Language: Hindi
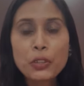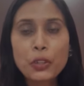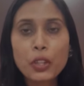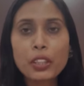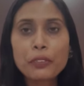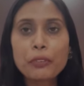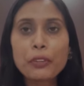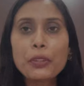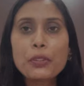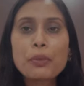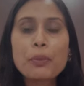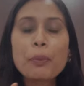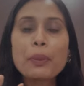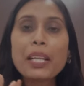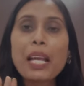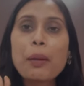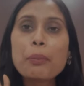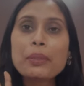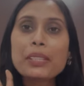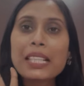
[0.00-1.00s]
शॉर्ट वीडियो में
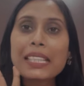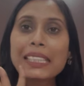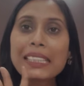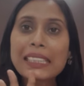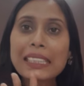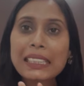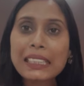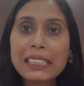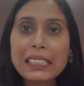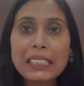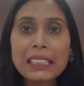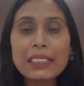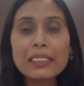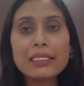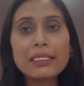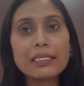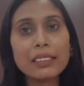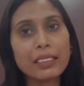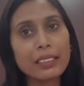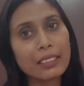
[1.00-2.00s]
मैंने आपके साथ
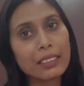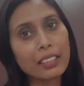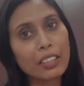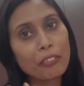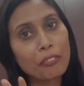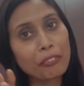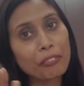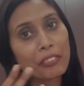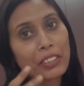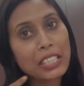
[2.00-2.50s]
तीन तरह के